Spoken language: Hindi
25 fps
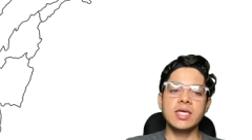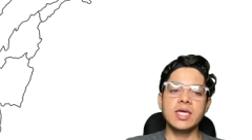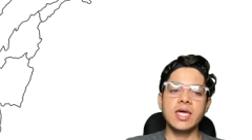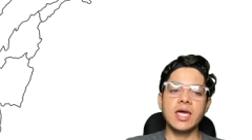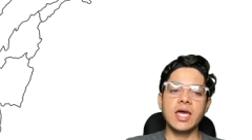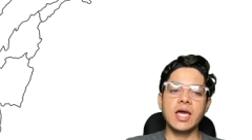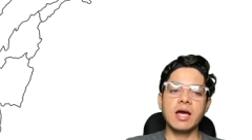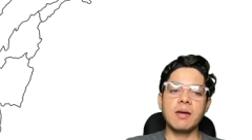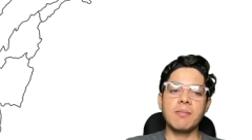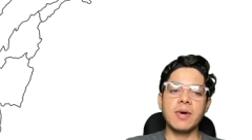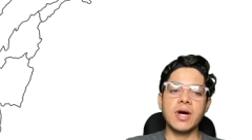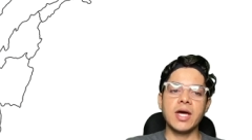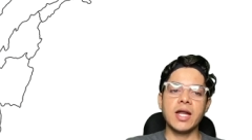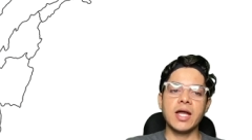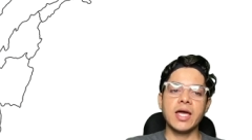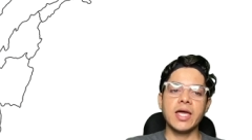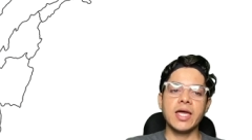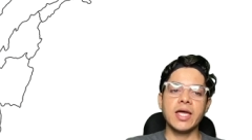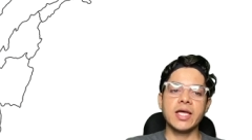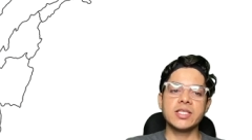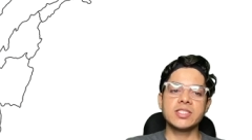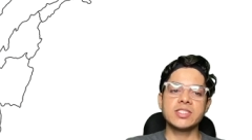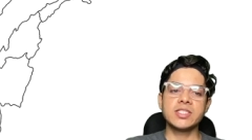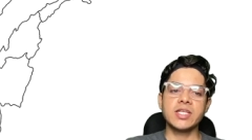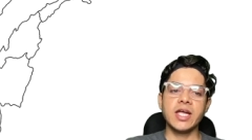ये हमारा
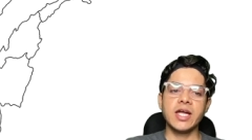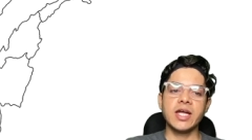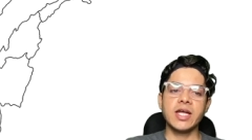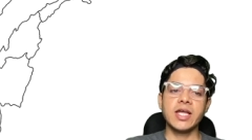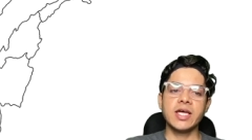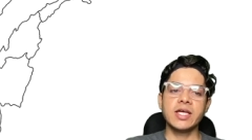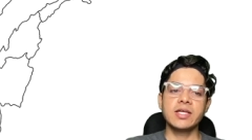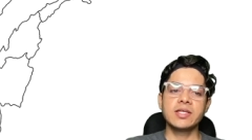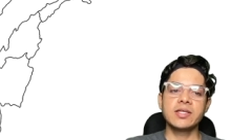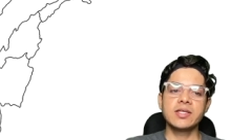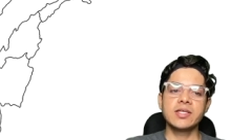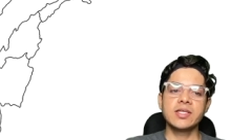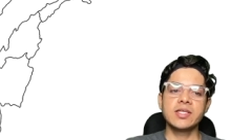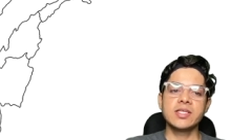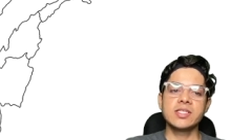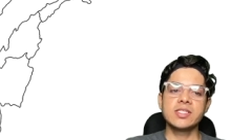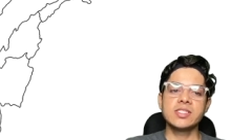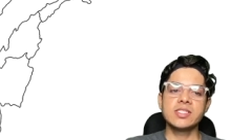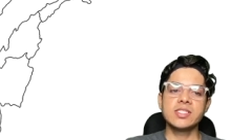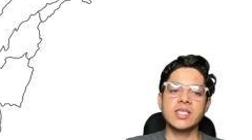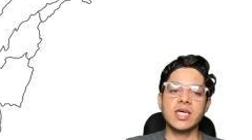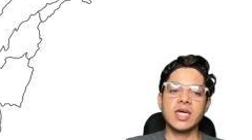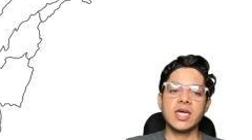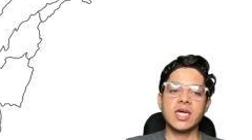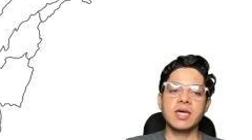एक स्टेट है
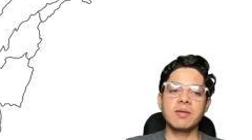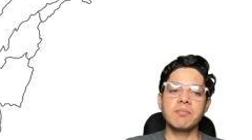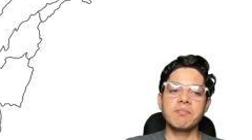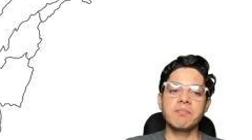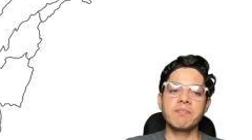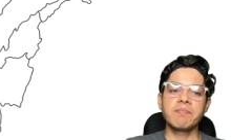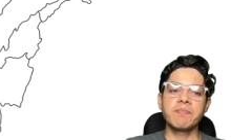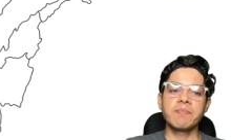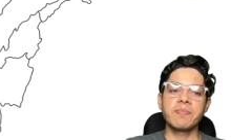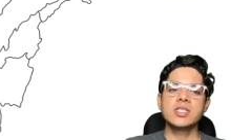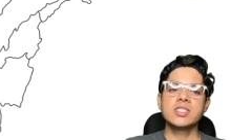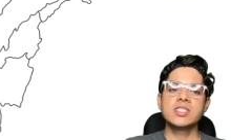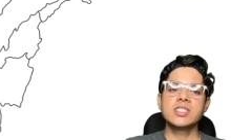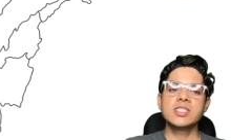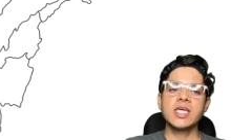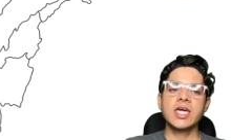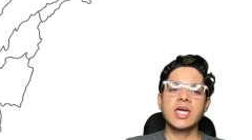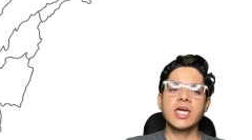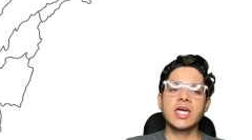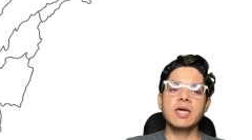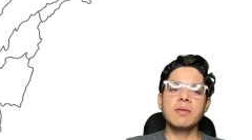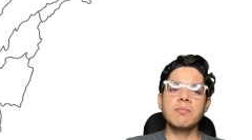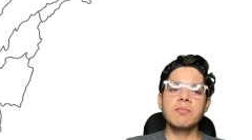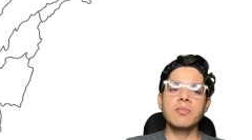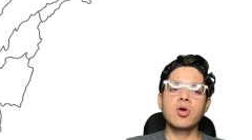सिक्किम
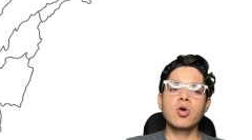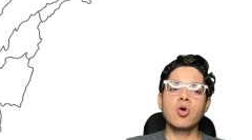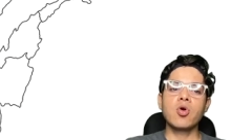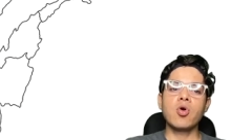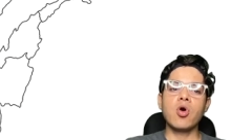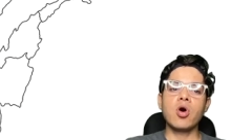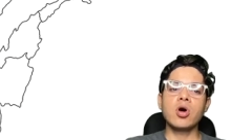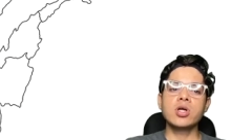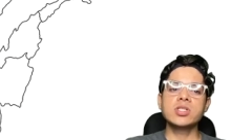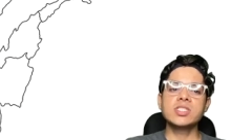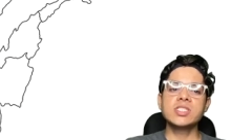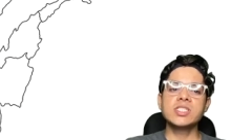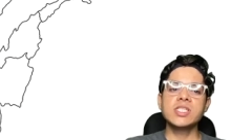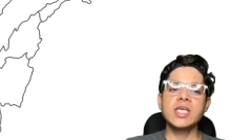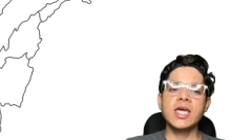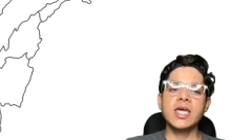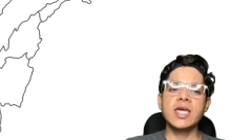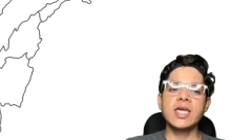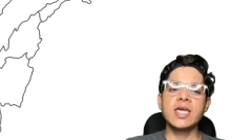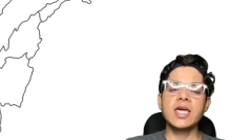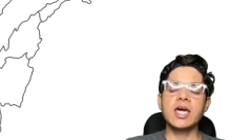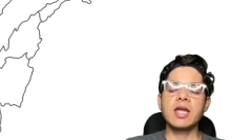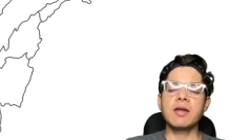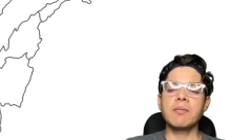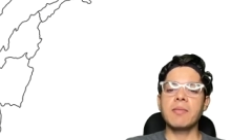सिक्किम कौन से
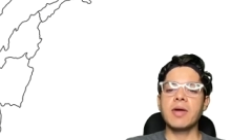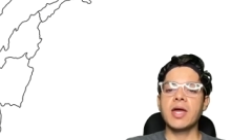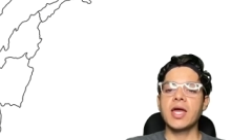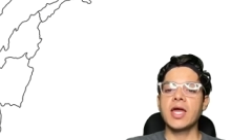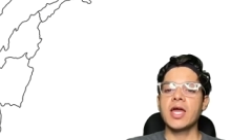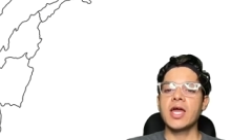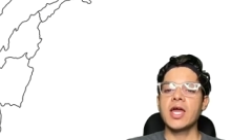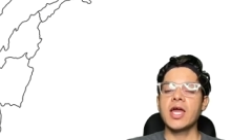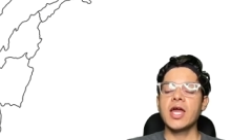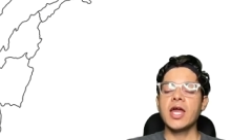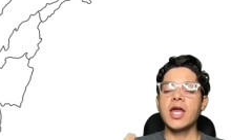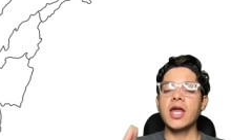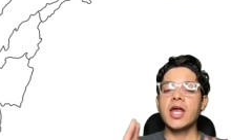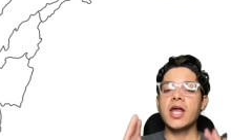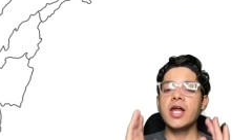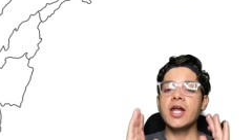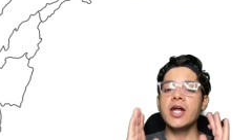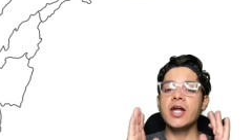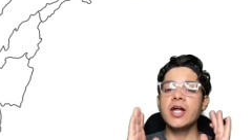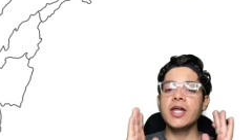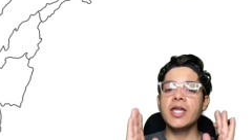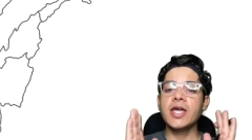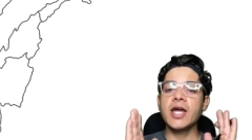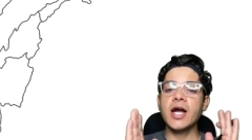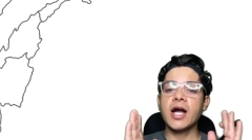ईयर में
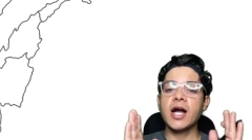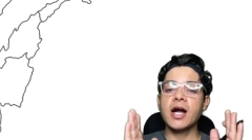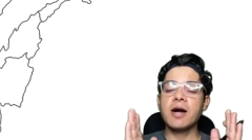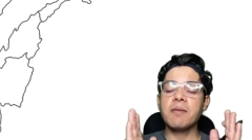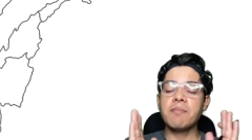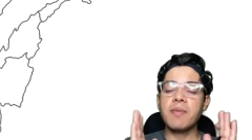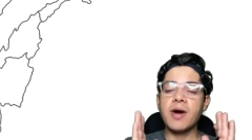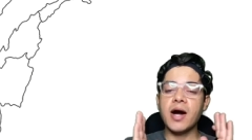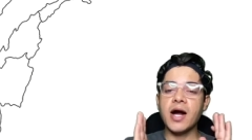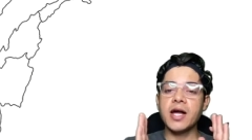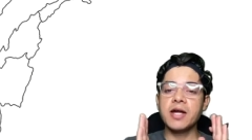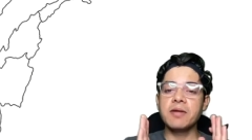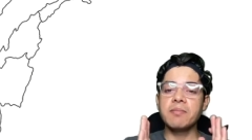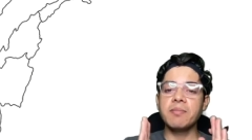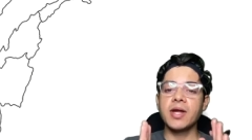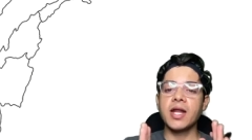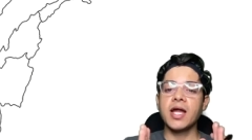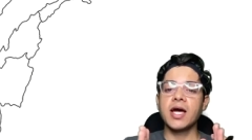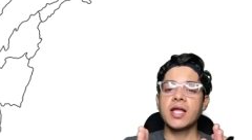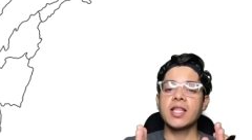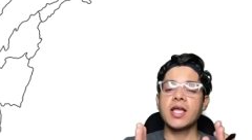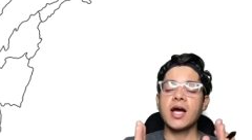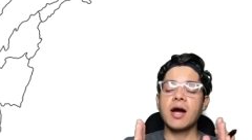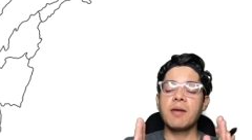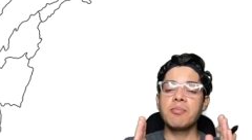इंडिया का पार्ट
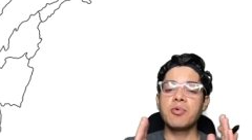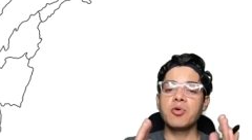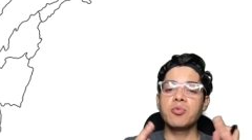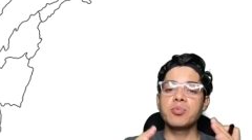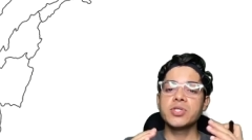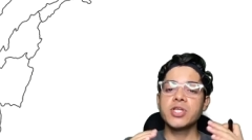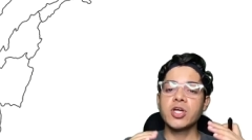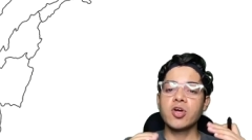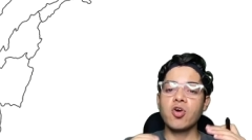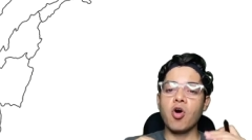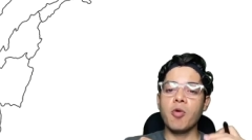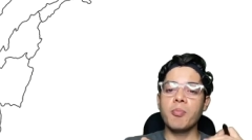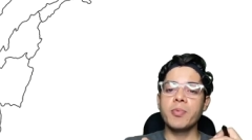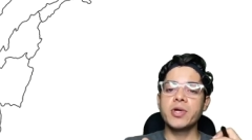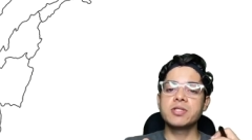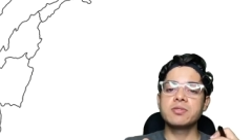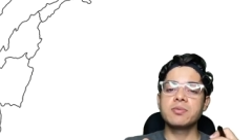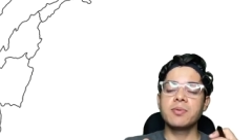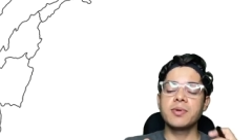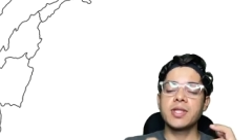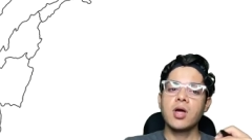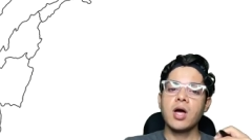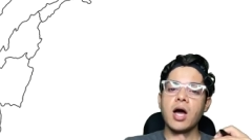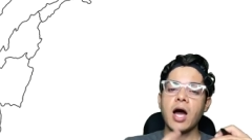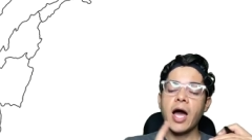बना था आप लोग मुझे कमेंट्स
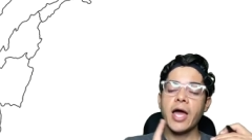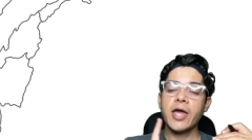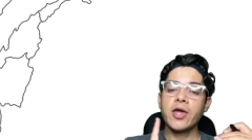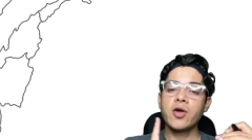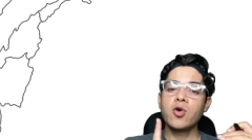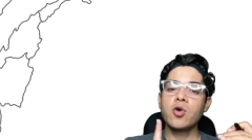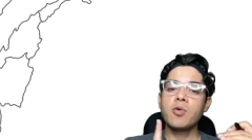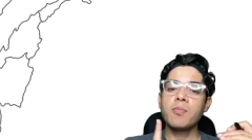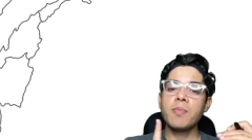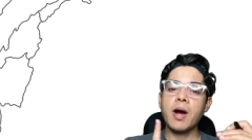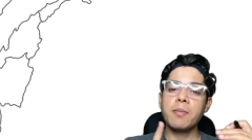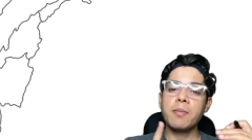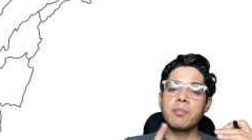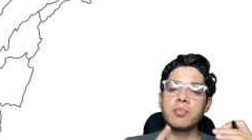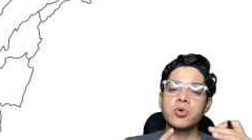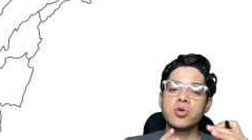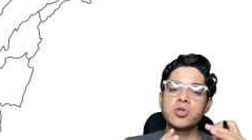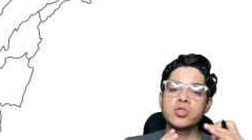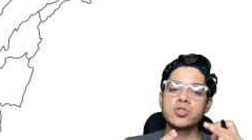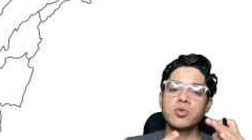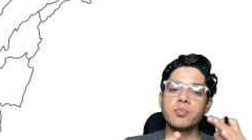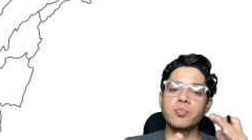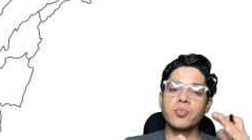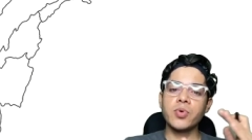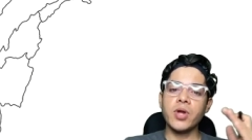में बताएं आई होप आप लोग
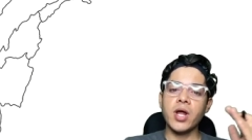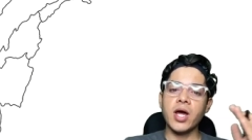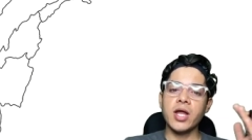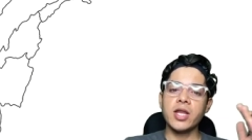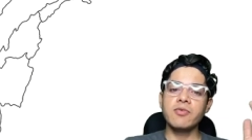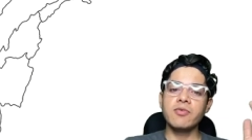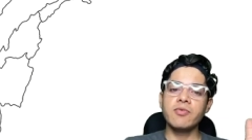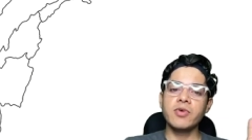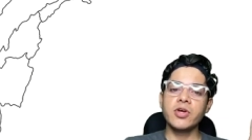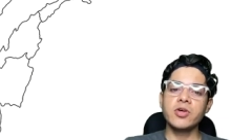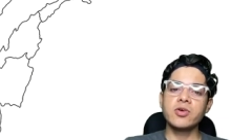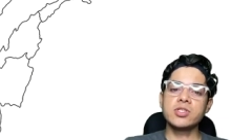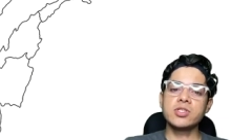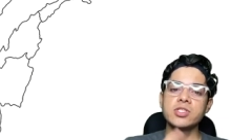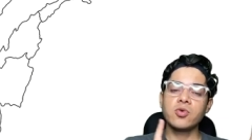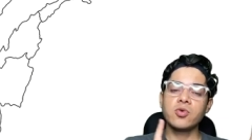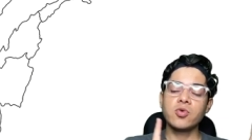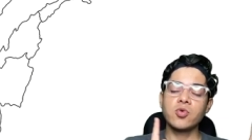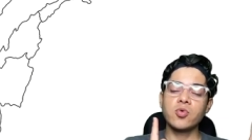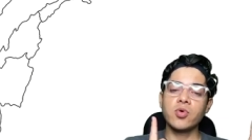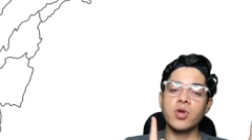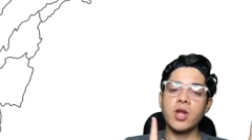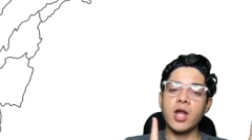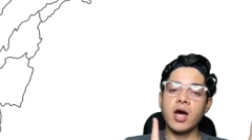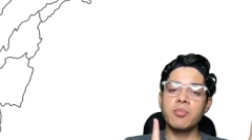जो पुरानी वीडियोस हैं
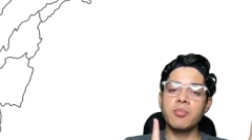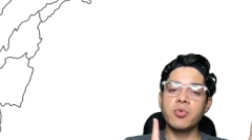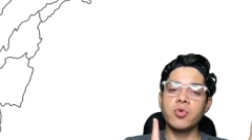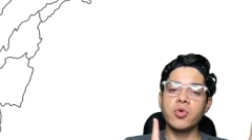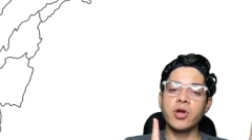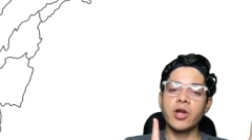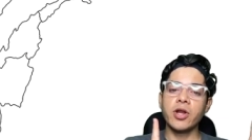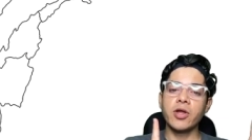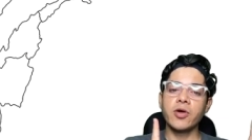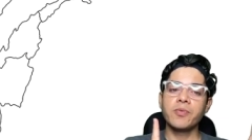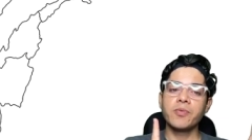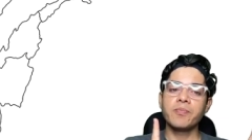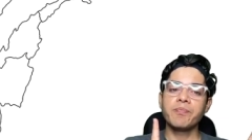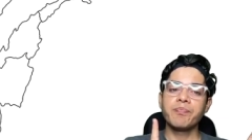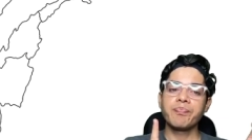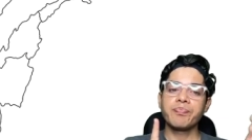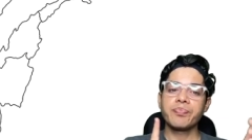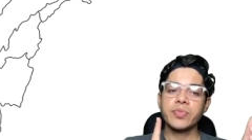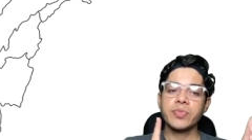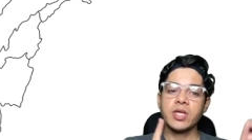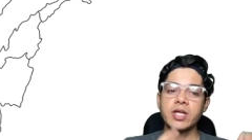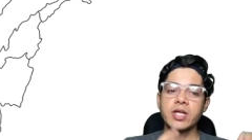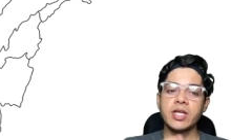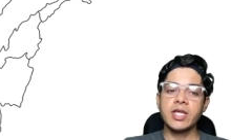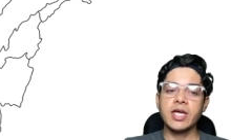उनको ना भूल रहे हो
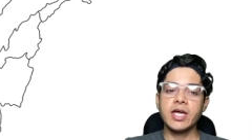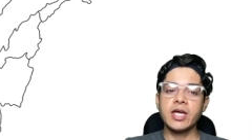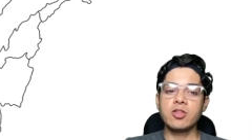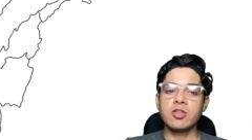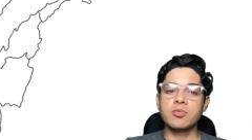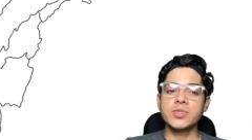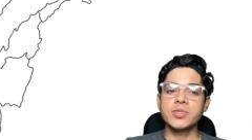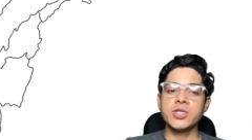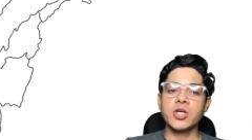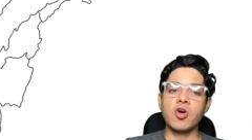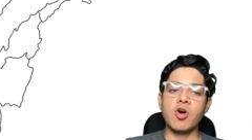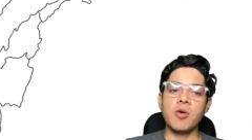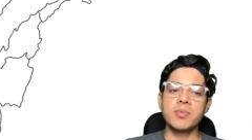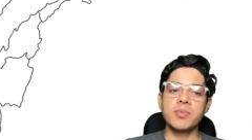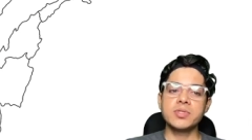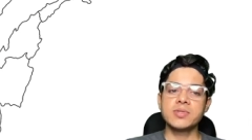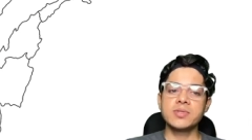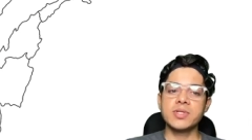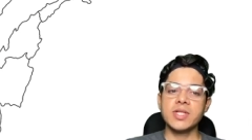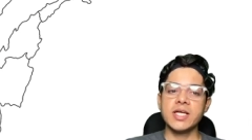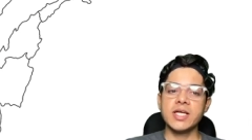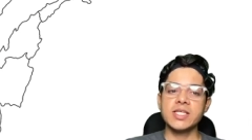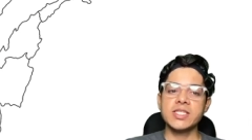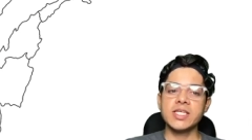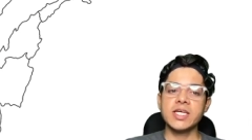ठीक है तो मुझे कमेंट्स
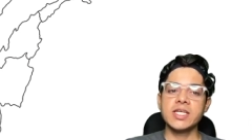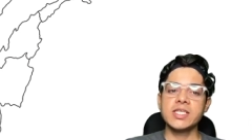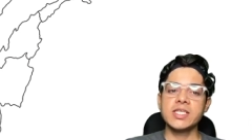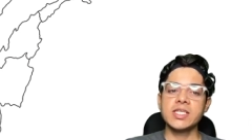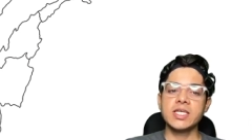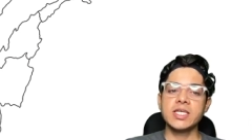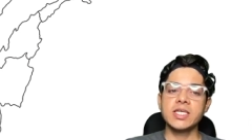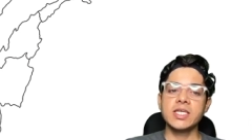बताए थे कि,